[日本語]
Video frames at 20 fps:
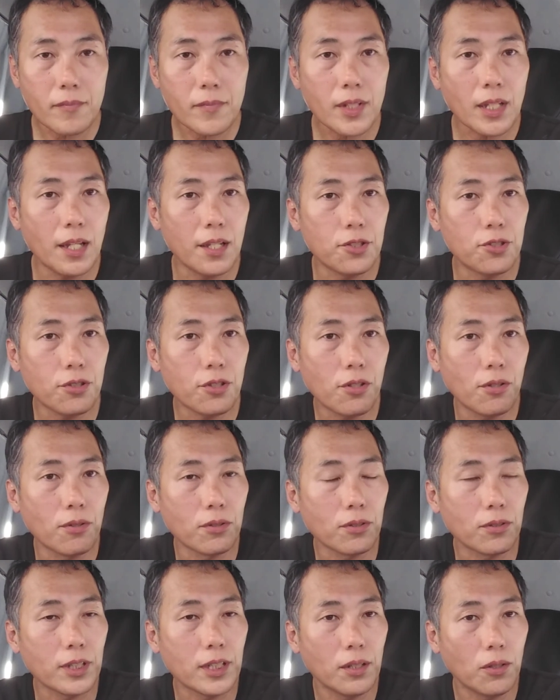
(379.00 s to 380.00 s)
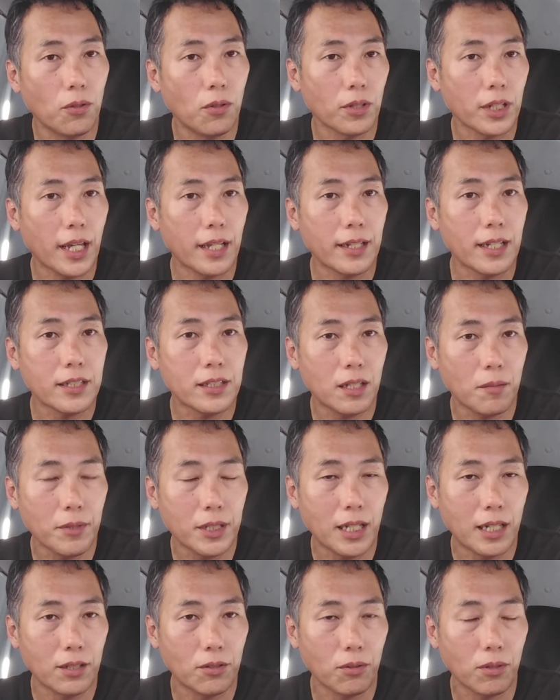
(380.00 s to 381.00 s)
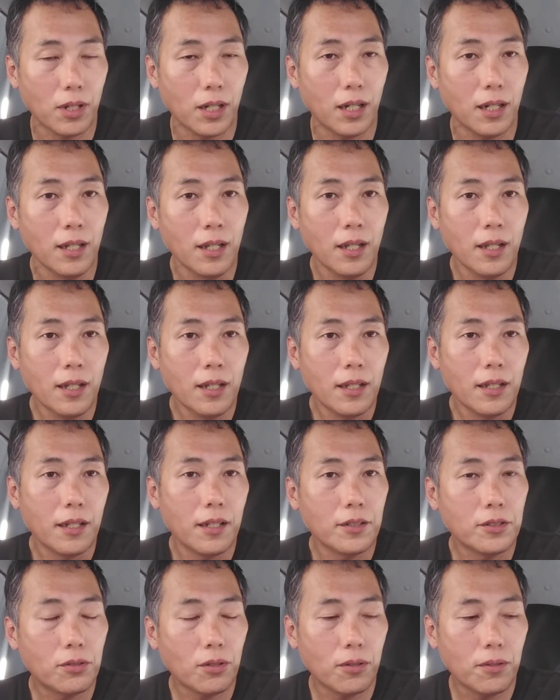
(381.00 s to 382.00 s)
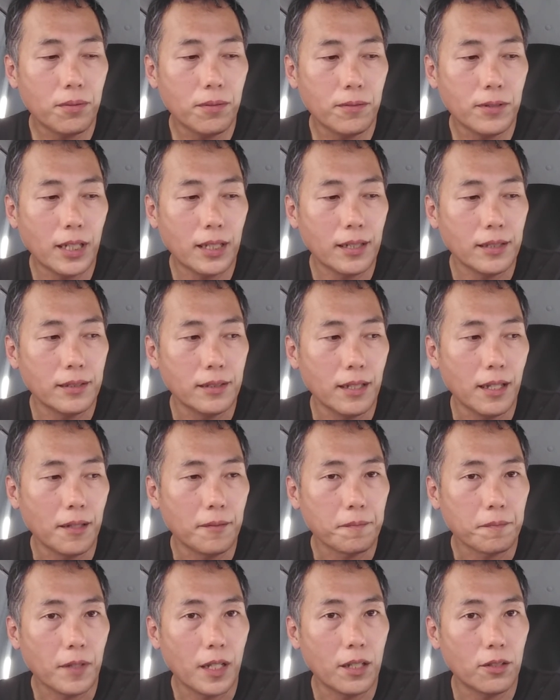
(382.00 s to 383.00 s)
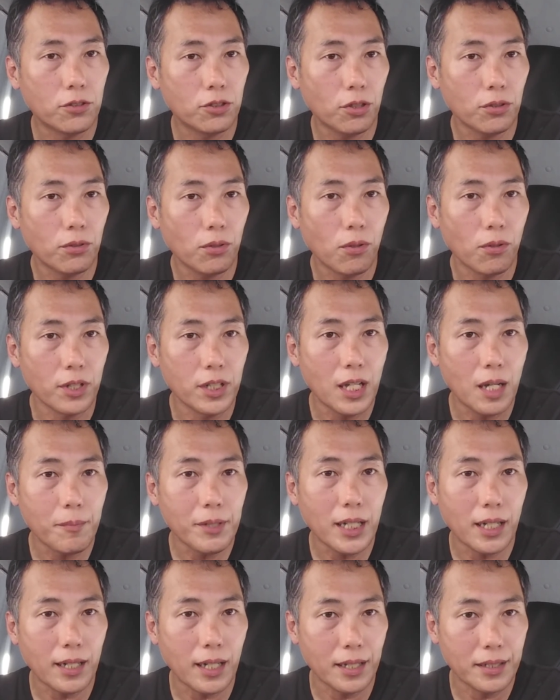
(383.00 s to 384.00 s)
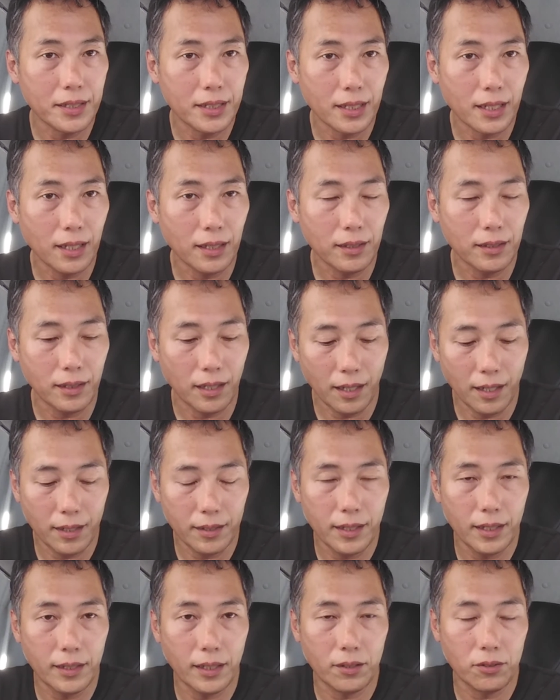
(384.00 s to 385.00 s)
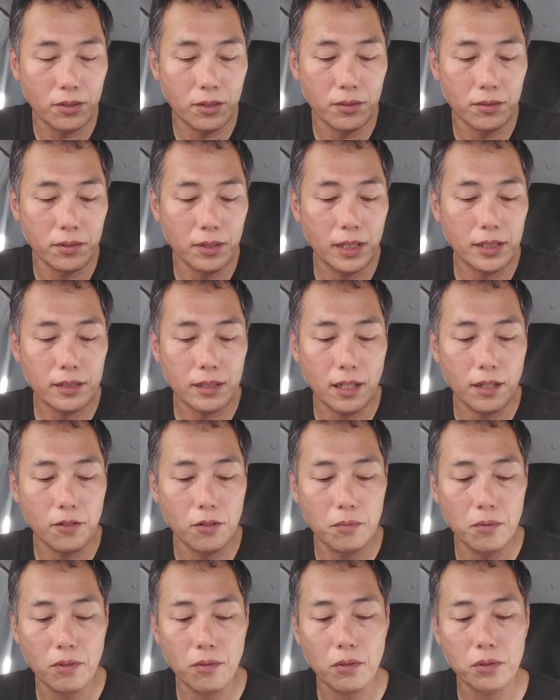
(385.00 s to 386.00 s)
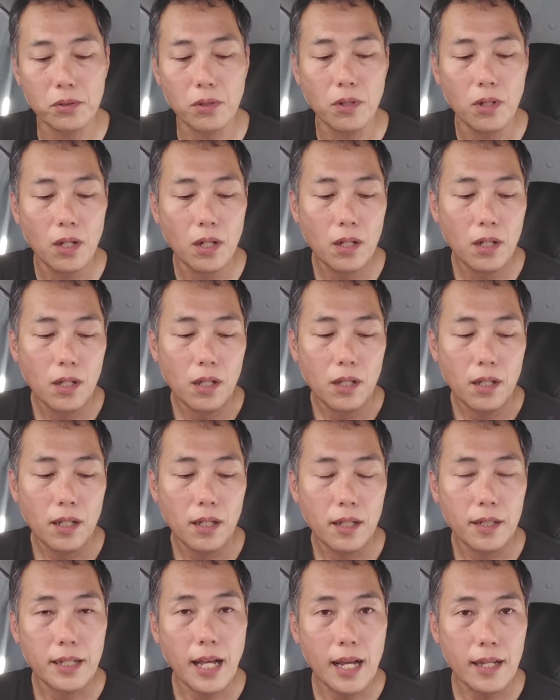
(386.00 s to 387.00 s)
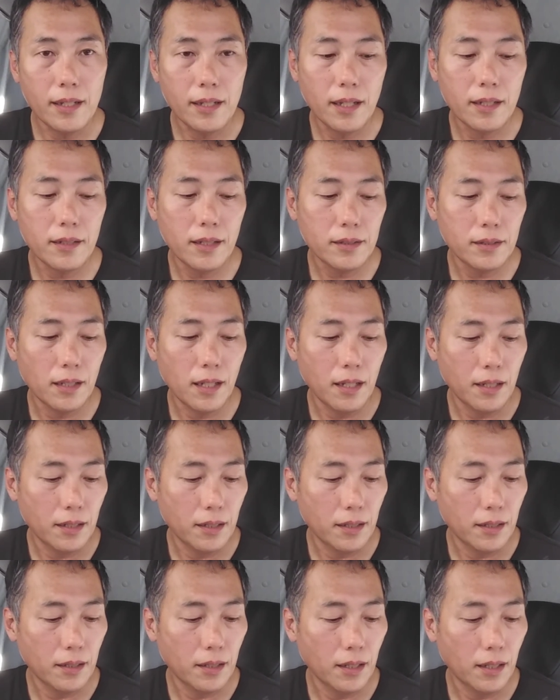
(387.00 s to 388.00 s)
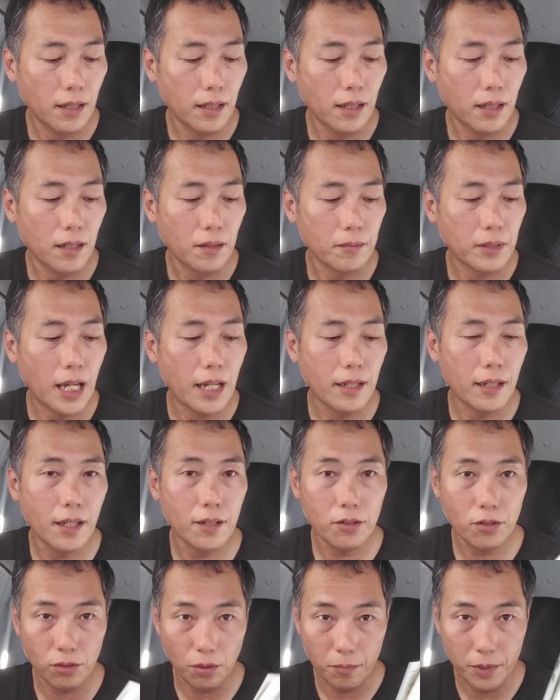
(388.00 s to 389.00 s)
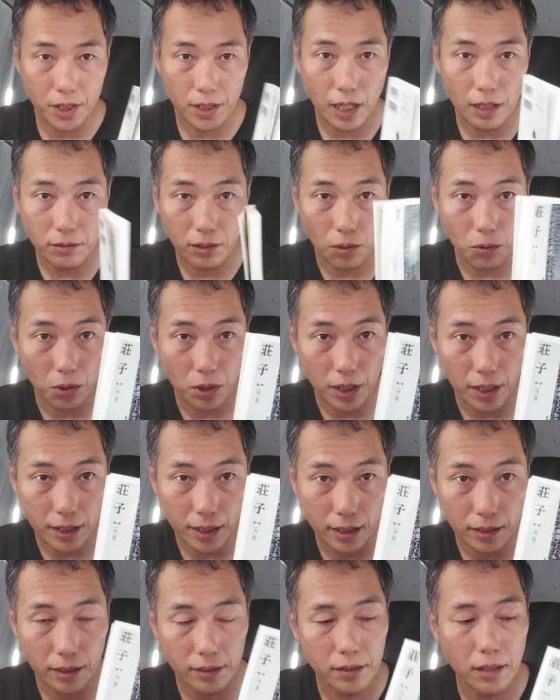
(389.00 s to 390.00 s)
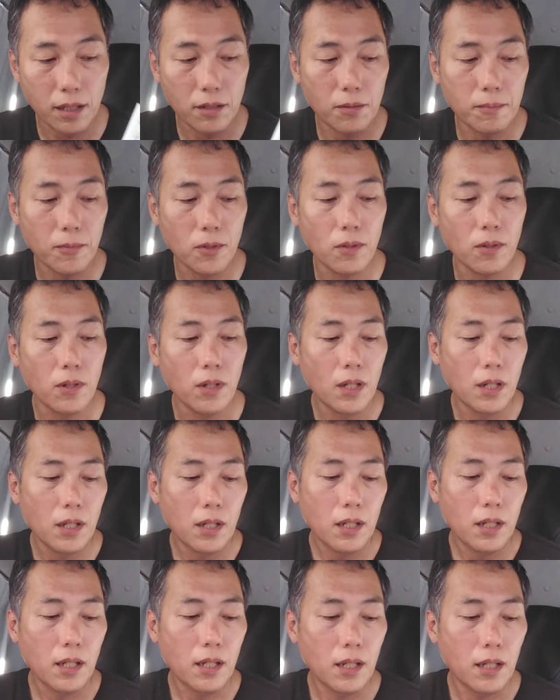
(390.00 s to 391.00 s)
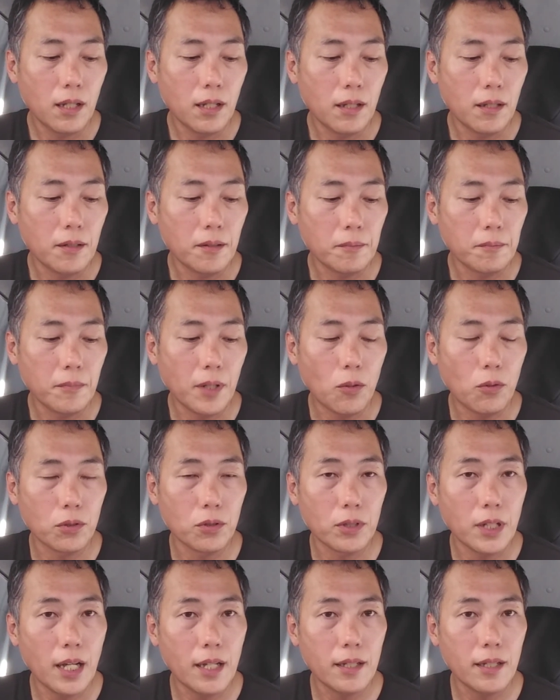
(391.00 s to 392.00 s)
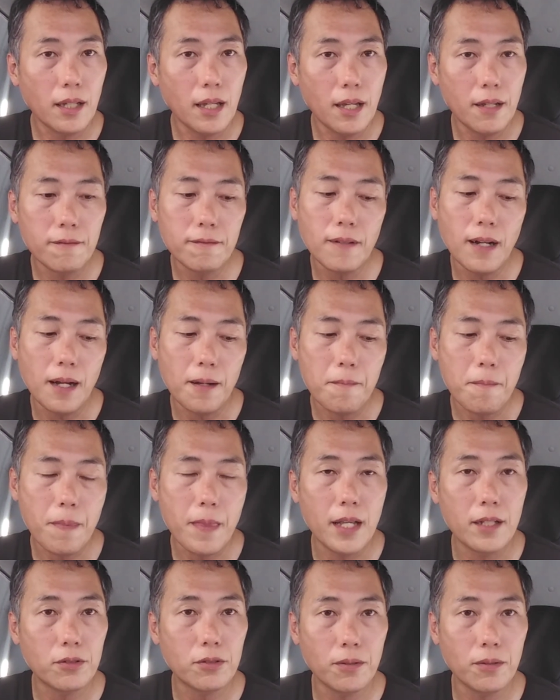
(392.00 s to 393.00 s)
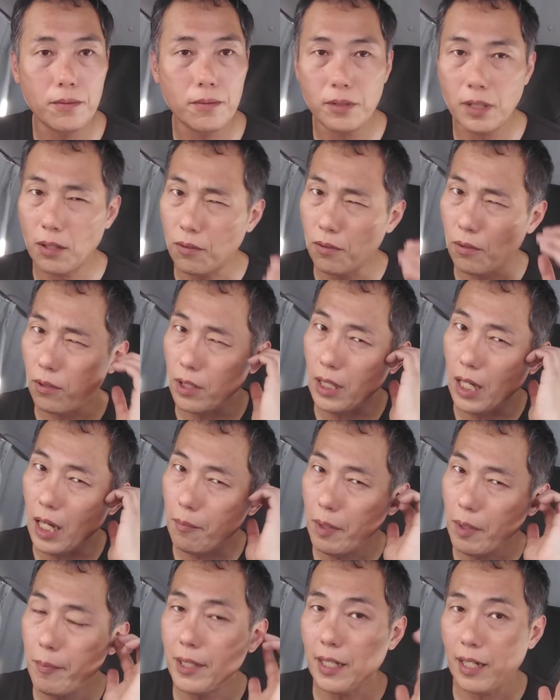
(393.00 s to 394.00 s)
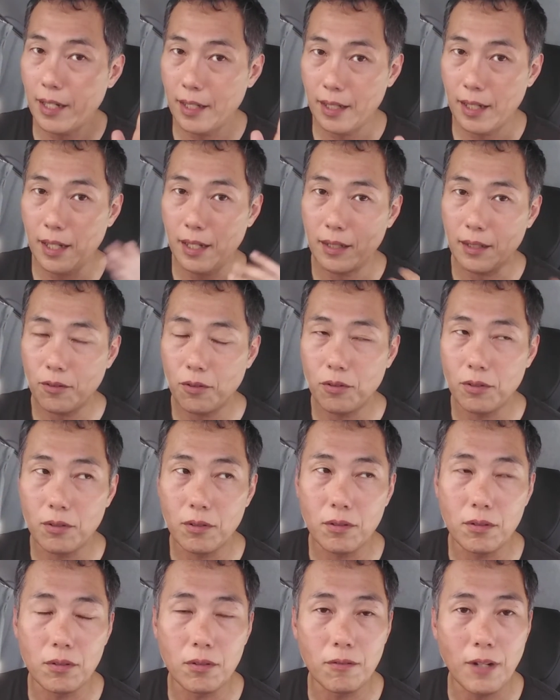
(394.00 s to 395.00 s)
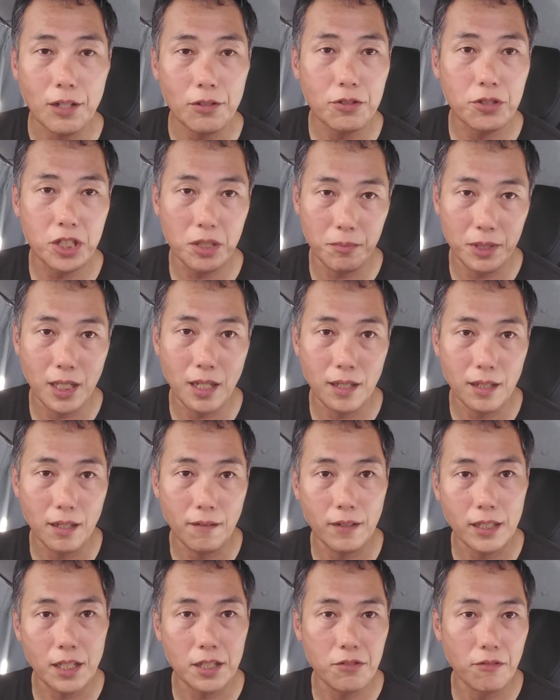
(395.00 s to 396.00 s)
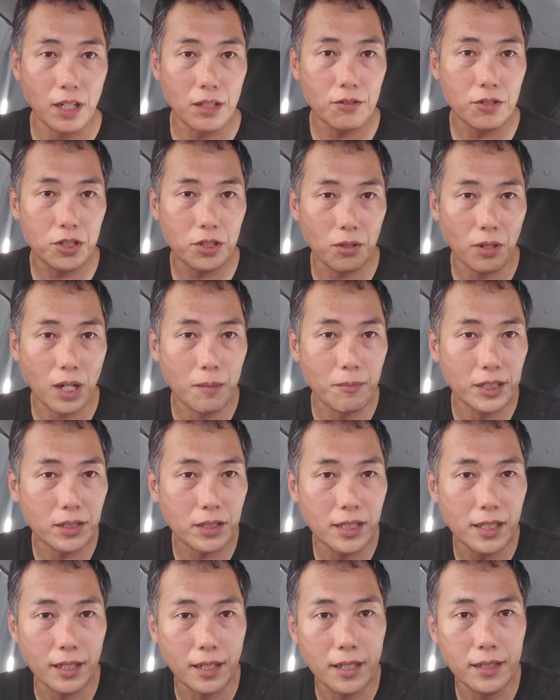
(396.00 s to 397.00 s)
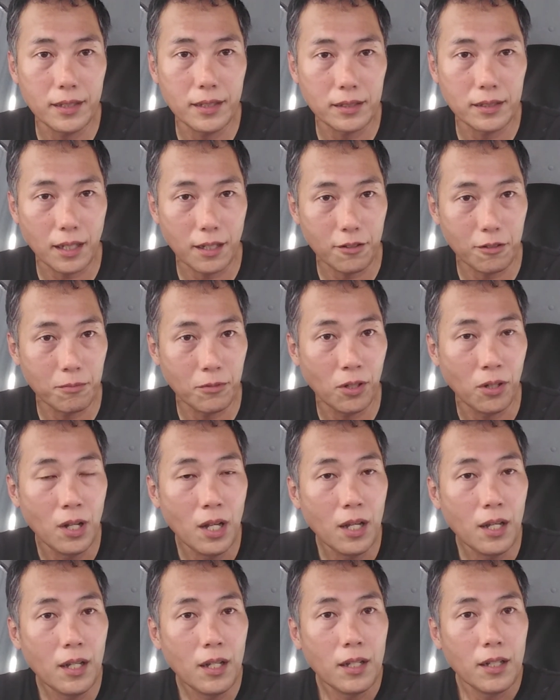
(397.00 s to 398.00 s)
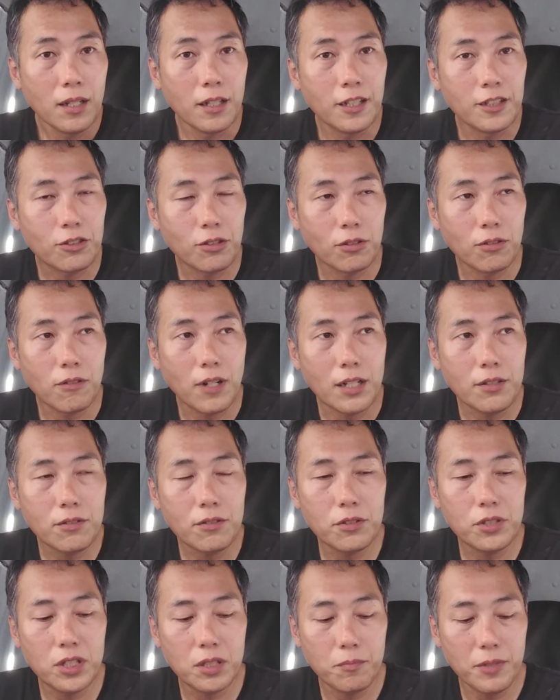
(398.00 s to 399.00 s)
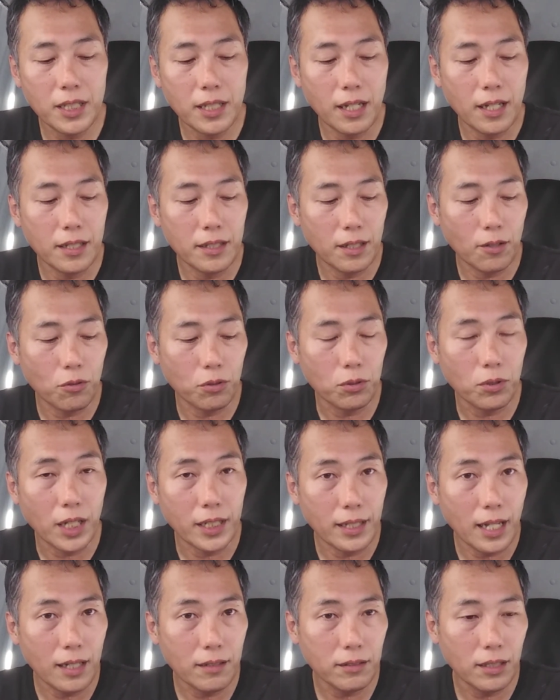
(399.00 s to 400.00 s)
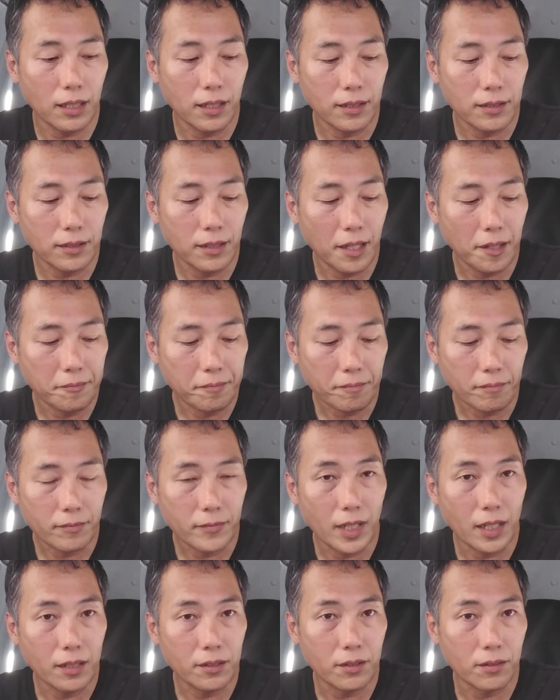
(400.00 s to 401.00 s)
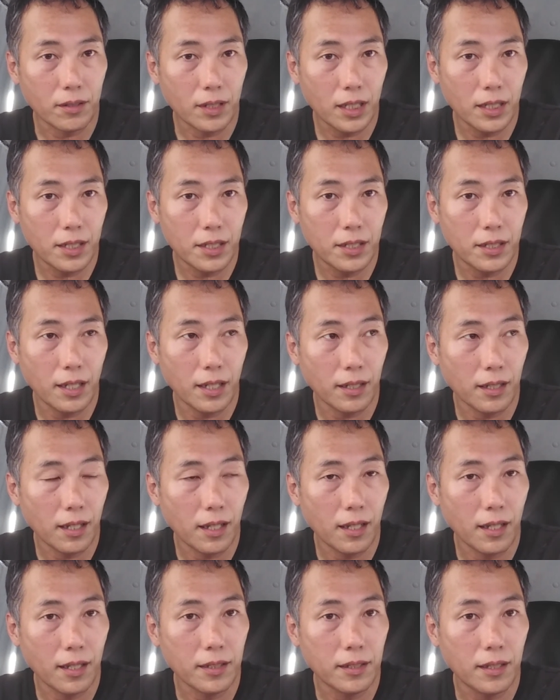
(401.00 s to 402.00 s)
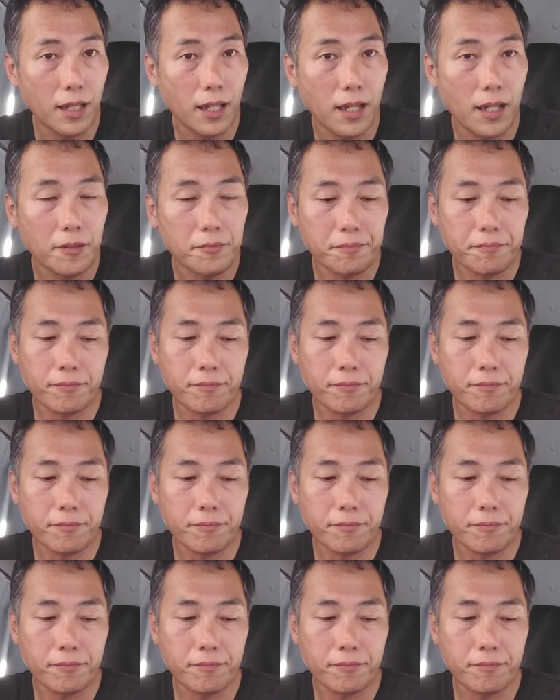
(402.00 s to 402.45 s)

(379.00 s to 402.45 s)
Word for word: え儒教のをけなしてみたりとか、えそういうふうなですね、えちょっとこう嫌味な感じが、え出てくるんですけれども、この、え内編ですね、え内編というと短くてこれだけなんですけれども、えまあ、この内編は、ね、そういうふうなこう嫌味みたいなこ悪口みたいな私悪口とかあんま好きじゃないんですけれども、えー、その悪口みたいなことがなくてですね、えー、すっきりしていて、